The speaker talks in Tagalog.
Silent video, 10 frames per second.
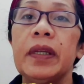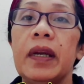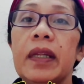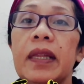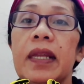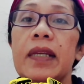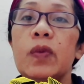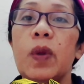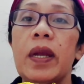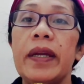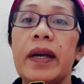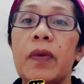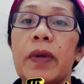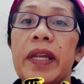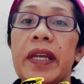At least wala na
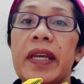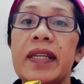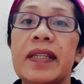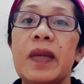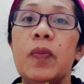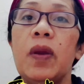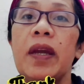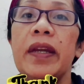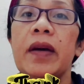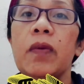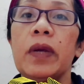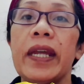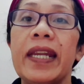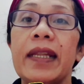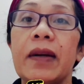akong iniisip, wala na akong
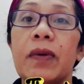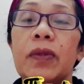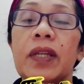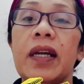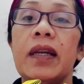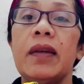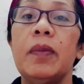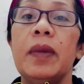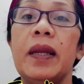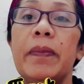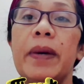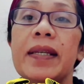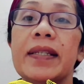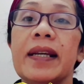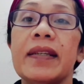kinatakutan
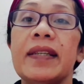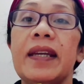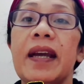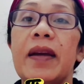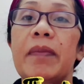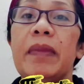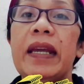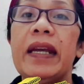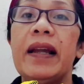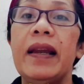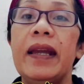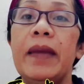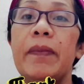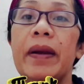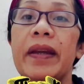lumalabas kasi I'm legally
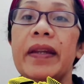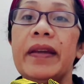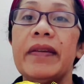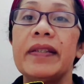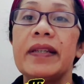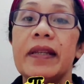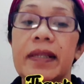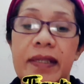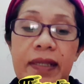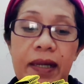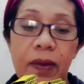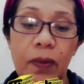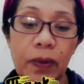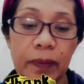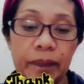Barini residence na
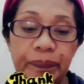ako.